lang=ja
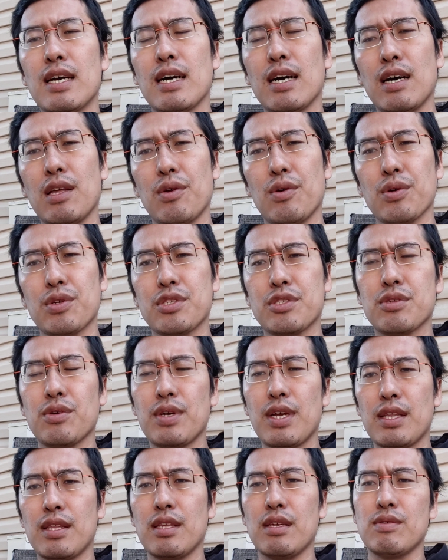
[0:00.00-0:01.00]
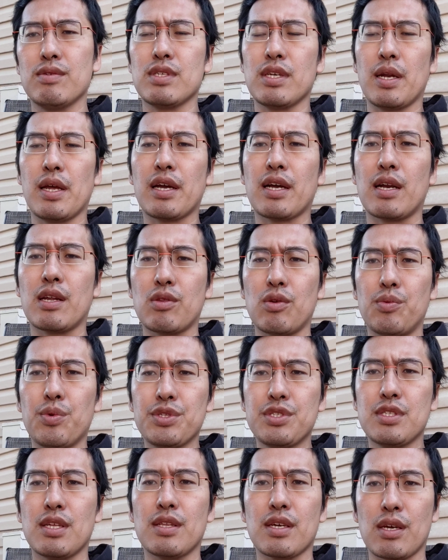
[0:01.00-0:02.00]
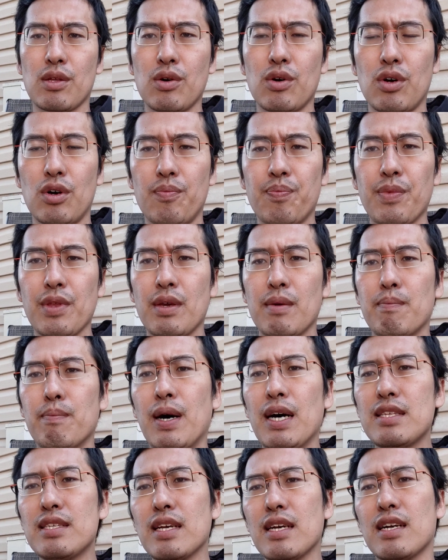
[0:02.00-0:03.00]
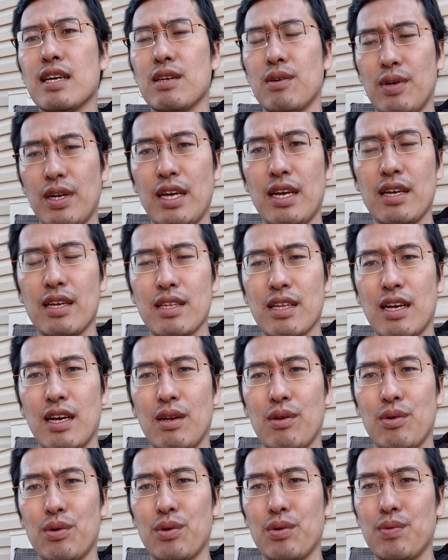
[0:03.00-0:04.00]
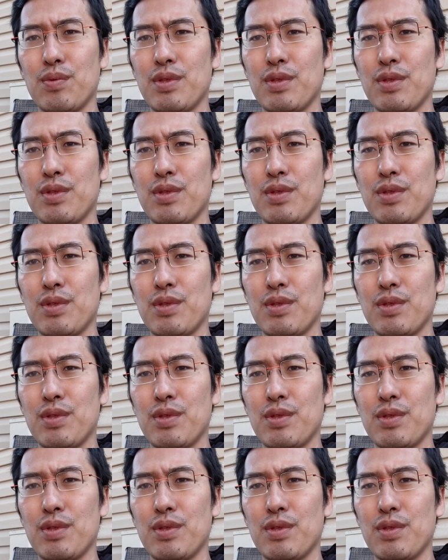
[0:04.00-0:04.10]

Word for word: あの競い合っていくんじゃないかなと思ってたんだけどまさかのねあの